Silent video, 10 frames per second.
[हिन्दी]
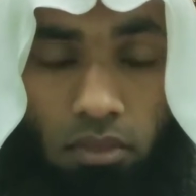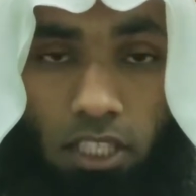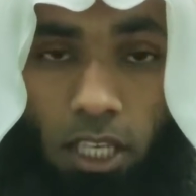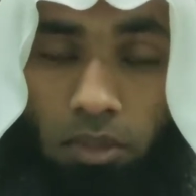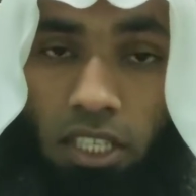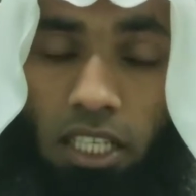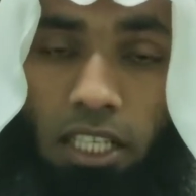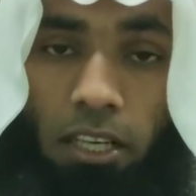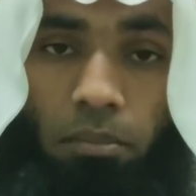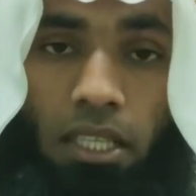जब तक
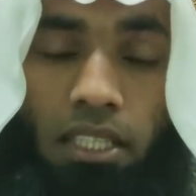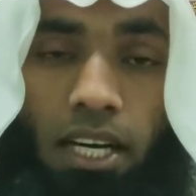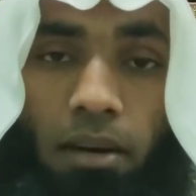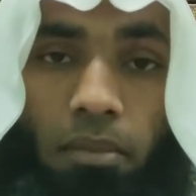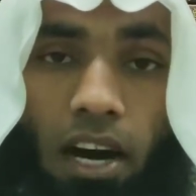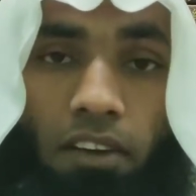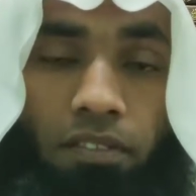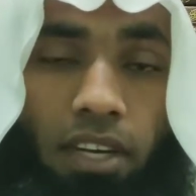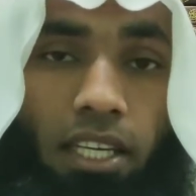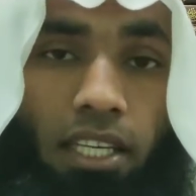के बंदा माफ नहीं